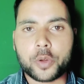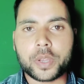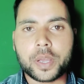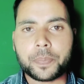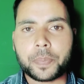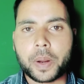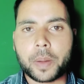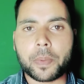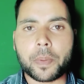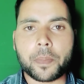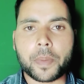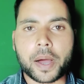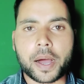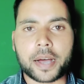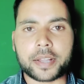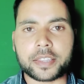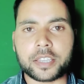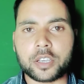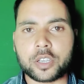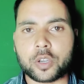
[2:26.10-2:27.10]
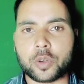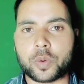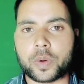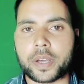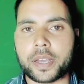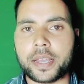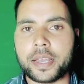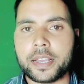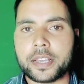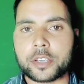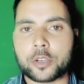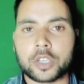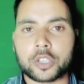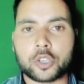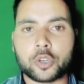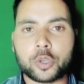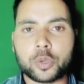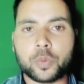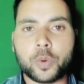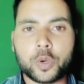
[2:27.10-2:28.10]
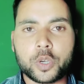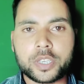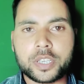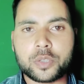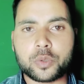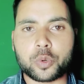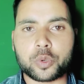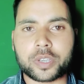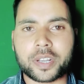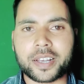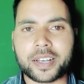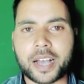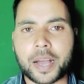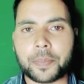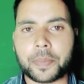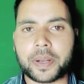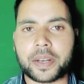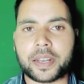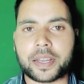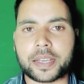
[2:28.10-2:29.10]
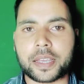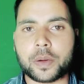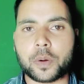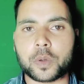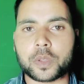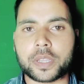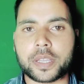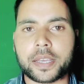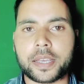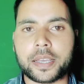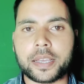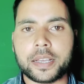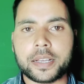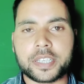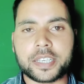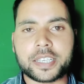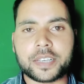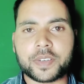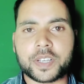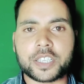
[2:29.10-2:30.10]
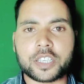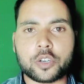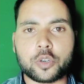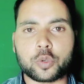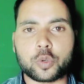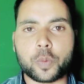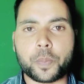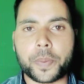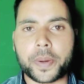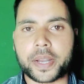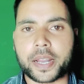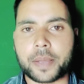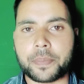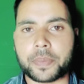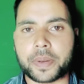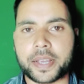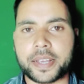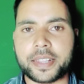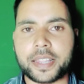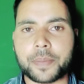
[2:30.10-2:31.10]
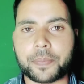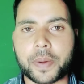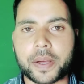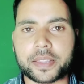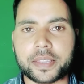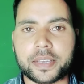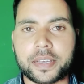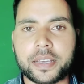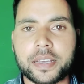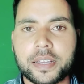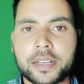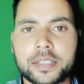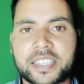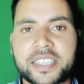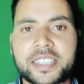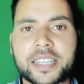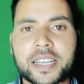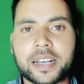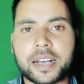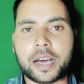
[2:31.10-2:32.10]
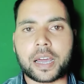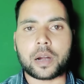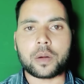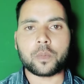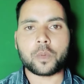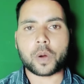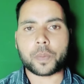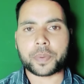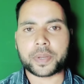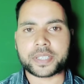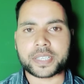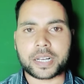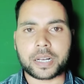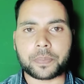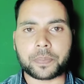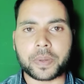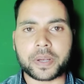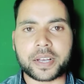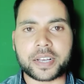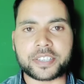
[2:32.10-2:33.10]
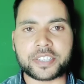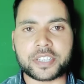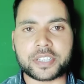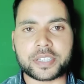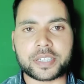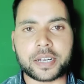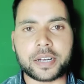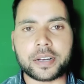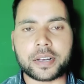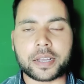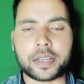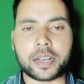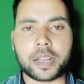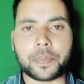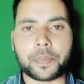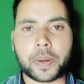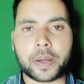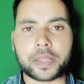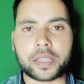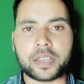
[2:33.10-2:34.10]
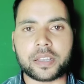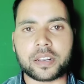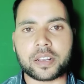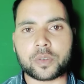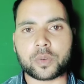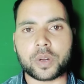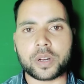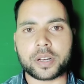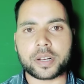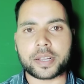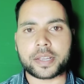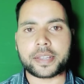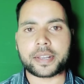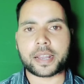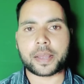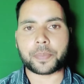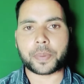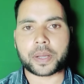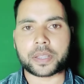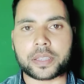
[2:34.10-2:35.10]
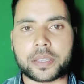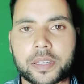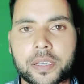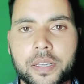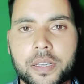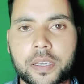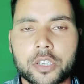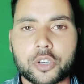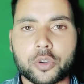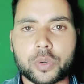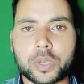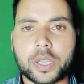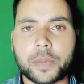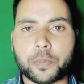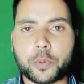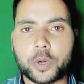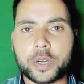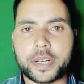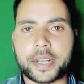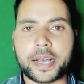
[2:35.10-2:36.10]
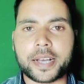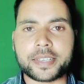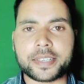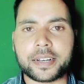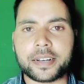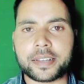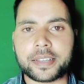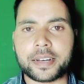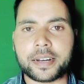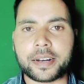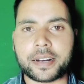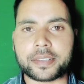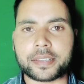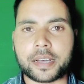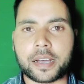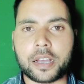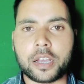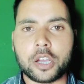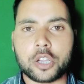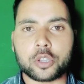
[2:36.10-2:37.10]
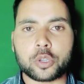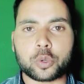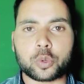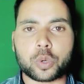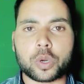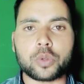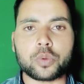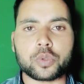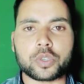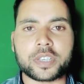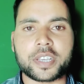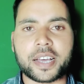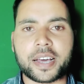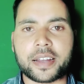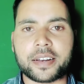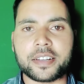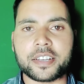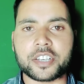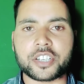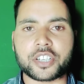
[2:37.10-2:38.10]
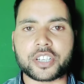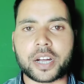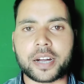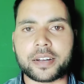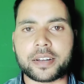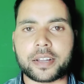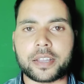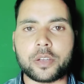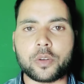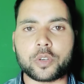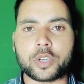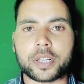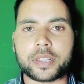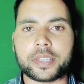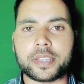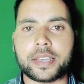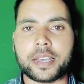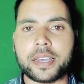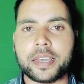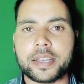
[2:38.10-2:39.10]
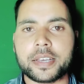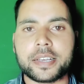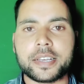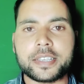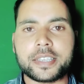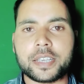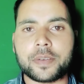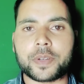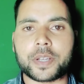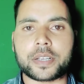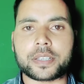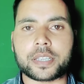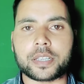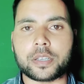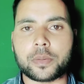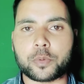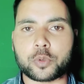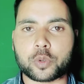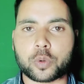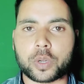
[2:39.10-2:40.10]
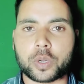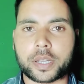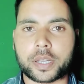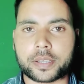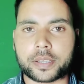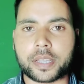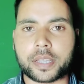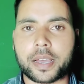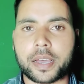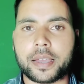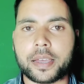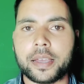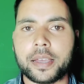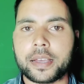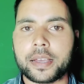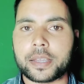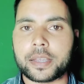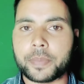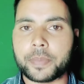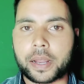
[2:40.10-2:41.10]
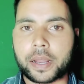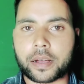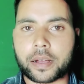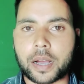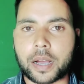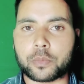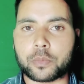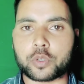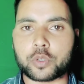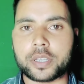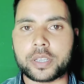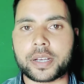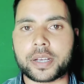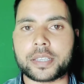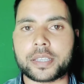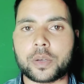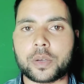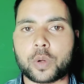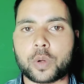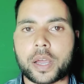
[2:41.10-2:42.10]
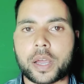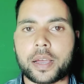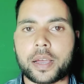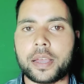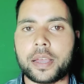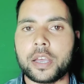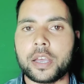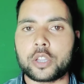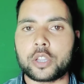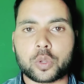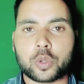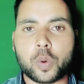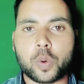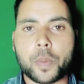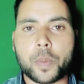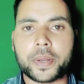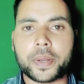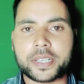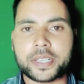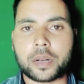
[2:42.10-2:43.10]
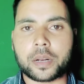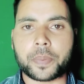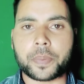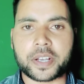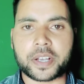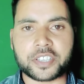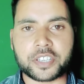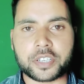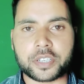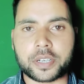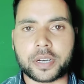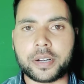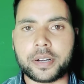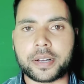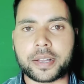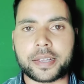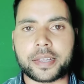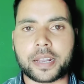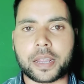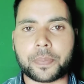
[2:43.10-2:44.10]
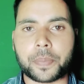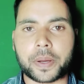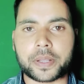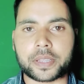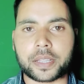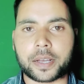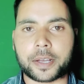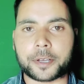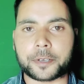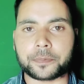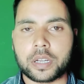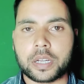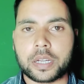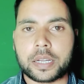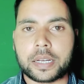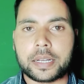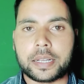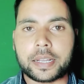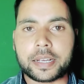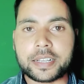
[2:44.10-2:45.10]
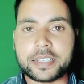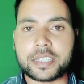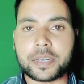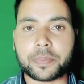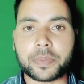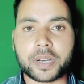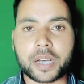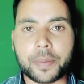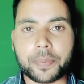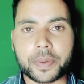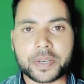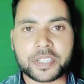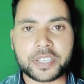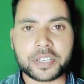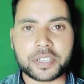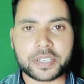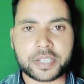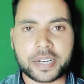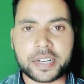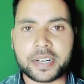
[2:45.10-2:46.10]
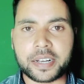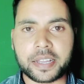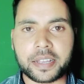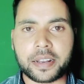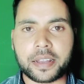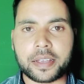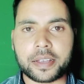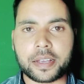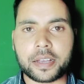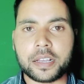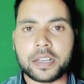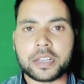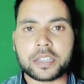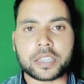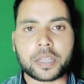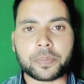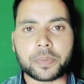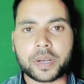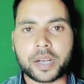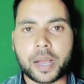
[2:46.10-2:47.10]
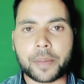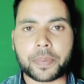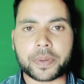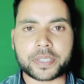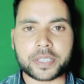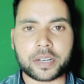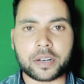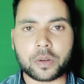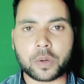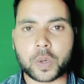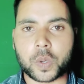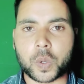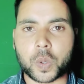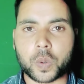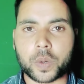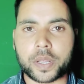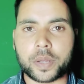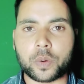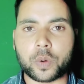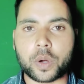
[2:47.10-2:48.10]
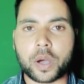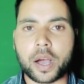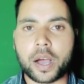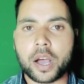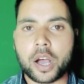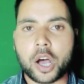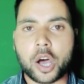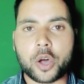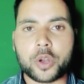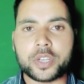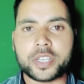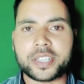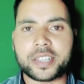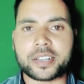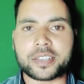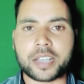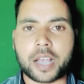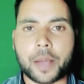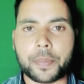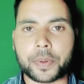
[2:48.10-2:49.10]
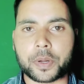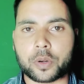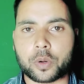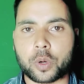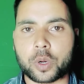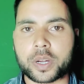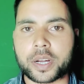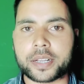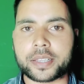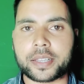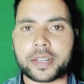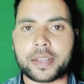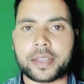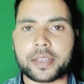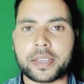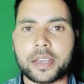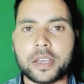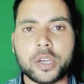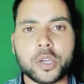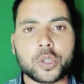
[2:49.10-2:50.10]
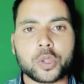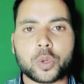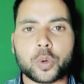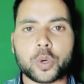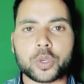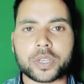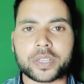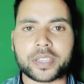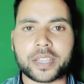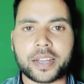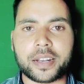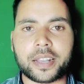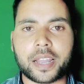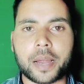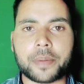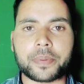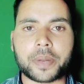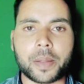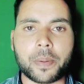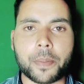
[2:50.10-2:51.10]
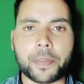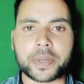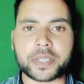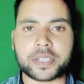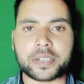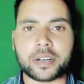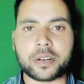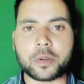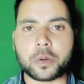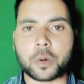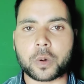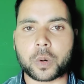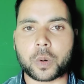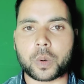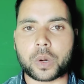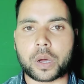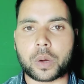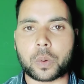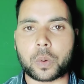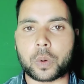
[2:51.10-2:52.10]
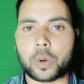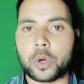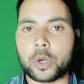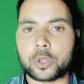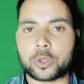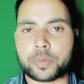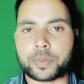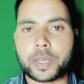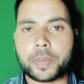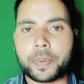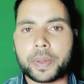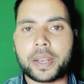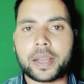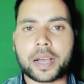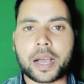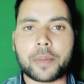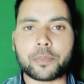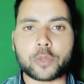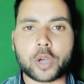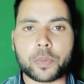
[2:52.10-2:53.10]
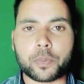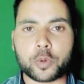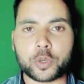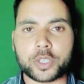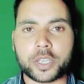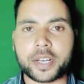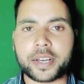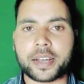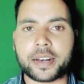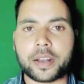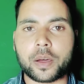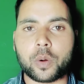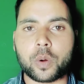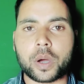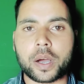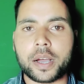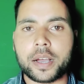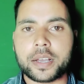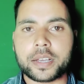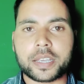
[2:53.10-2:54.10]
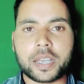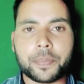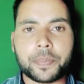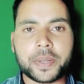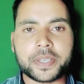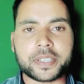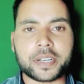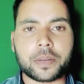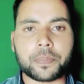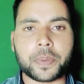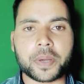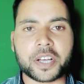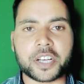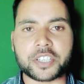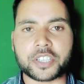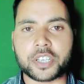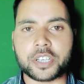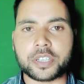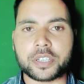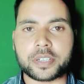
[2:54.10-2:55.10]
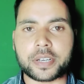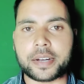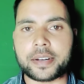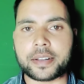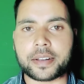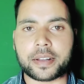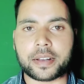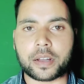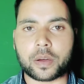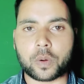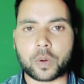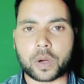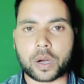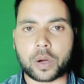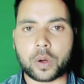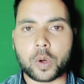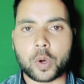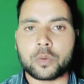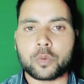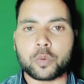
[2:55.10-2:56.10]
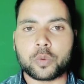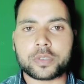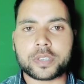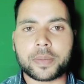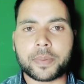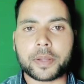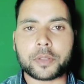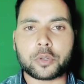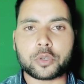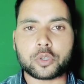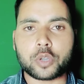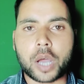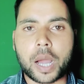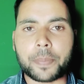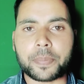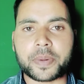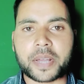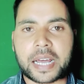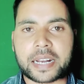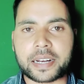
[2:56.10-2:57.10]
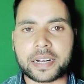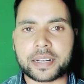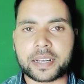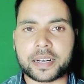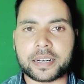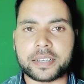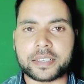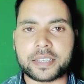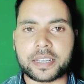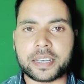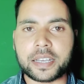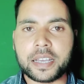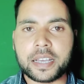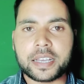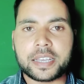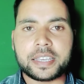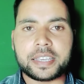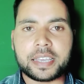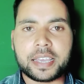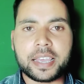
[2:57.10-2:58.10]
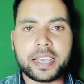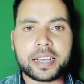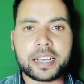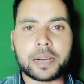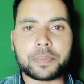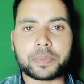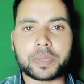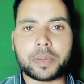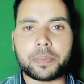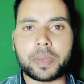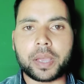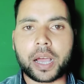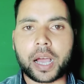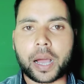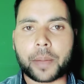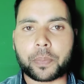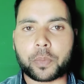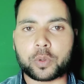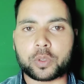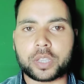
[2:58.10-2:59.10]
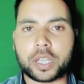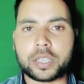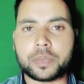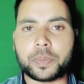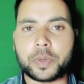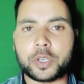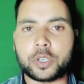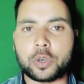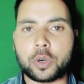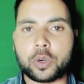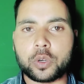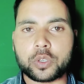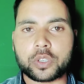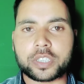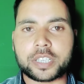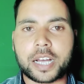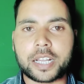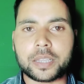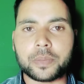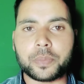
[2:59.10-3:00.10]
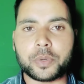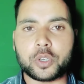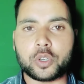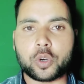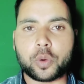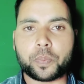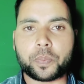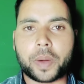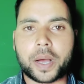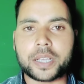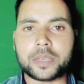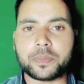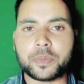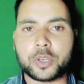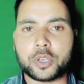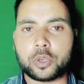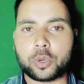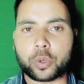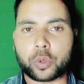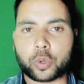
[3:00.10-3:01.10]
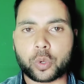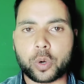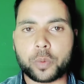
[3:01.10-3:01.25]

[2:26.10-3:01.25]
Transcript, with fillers: और ये प्रॉब्लम आती क्यों है क्योंकि वो किसी दूसरे काम में लगे होते हैं जिसकी वजह से यूट्यूब पर टाइम नहीं दे पाते हैं जिसके कारण वो अपने चैनल पर कंसिस्टेंट नहीं रह पाते हैं रेगुलर नहीं रह पाते हैं क्योंकि जब कोई नया चैनल क्रिएट करता है तो तुरंत उसकी अर्निंग स्टार्ट नहीं हो जाती है इसी वजह से जब उसको लगता है कि मेरा काम दूसरे जगह से हो रहा है तो वो अपने चैनल पर कंसिस्टेंट नहीं रह पाता है लेकिन जब तक आप कंसिस्टेंट नहीं रहेंगे तब तक आपका चैनल ग्रो नहीं होगा और इसी तरह से आप इग्नोर करते रहेंगे तो हो सकता है लाइफ टाइम आपका चैनल ग्रो ना हो सबसे पहला काम तो आपको ये करना होगा कि अपने चैनल पर कंसिस्टेंट रहना होगा उसके बाद दोस्तों आप टारगेट कर लीजिए कि एक हफ्ते में आपको दस वीडियो सात वीडियो पाँच वीडियो